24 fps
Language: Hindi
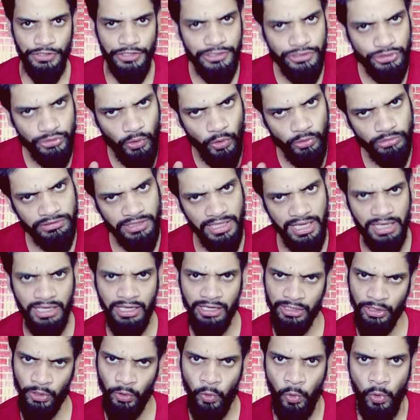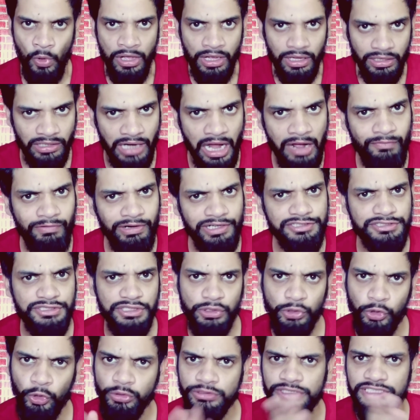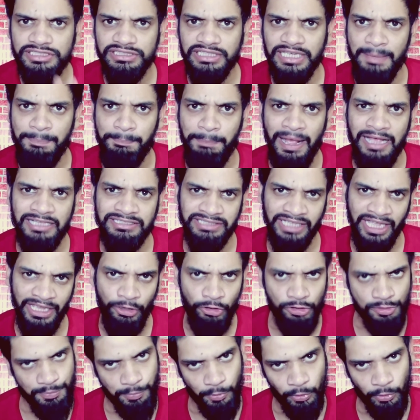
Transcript: इसको देख रहे हो रावण जी खुद इसके पास आए और